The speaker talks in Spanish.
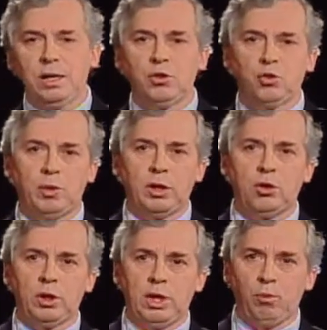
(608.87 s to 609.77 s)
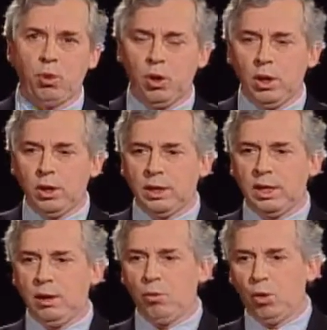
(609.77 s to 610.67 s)
instrumentos de tipo, de
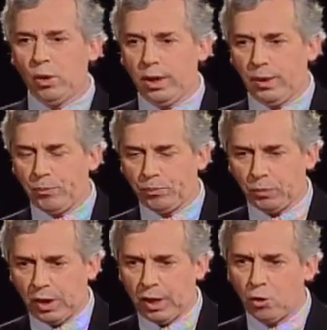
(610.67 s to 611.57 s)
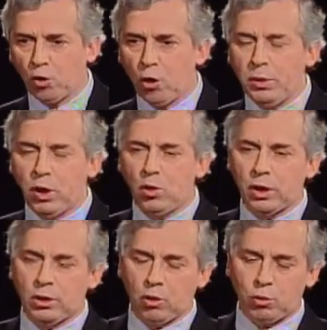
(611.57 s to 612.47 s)
tipo em, económico,
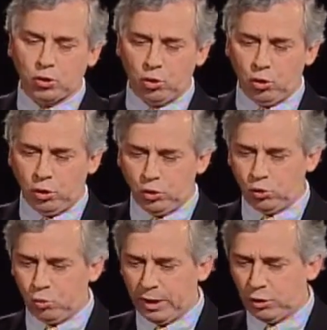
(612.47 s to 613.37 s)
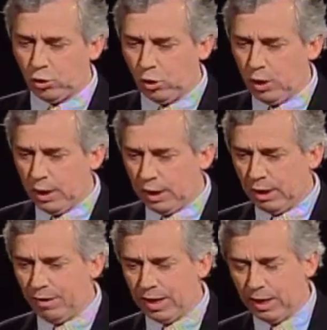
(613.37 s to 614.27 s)
que, como son los instrumentos
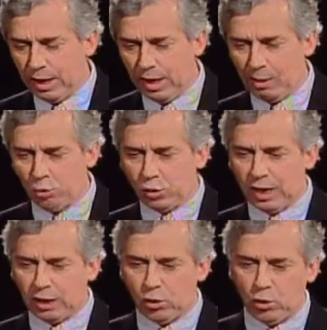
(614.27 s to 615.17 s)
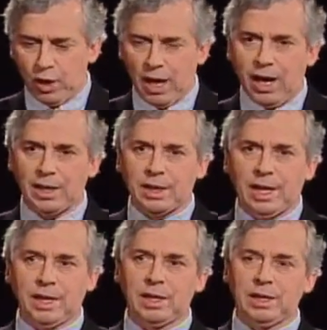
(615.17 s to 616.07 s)
que van apuntando a que
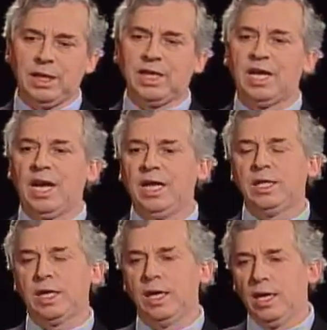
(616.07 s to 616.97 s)
la gente internalice